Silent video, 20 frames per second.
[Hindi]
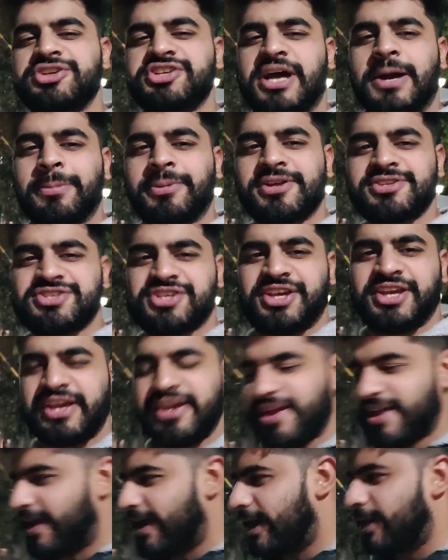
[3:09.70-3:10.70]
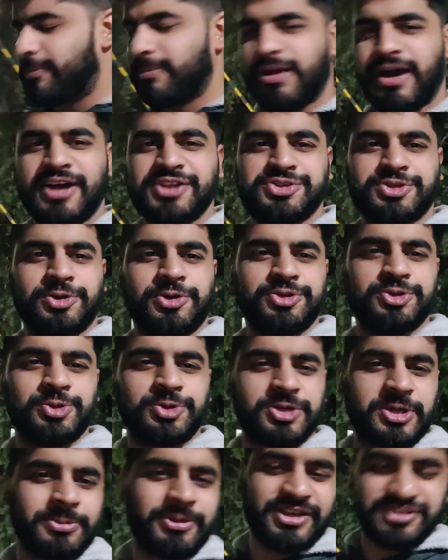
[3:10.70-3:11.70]
हो गया शाम के छः एंड मैं आ चुका हूँ
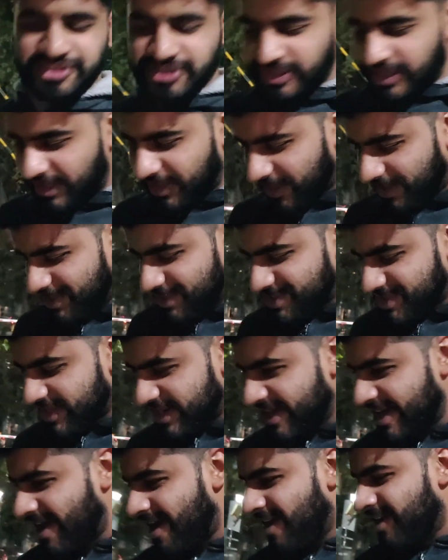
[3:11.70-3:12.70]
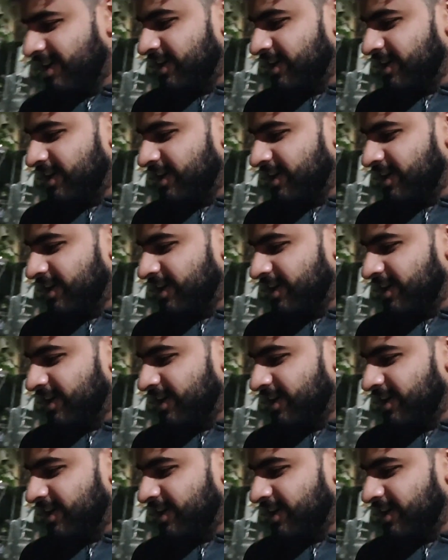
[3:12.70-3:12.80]
धोखेबाज के घर के नीचे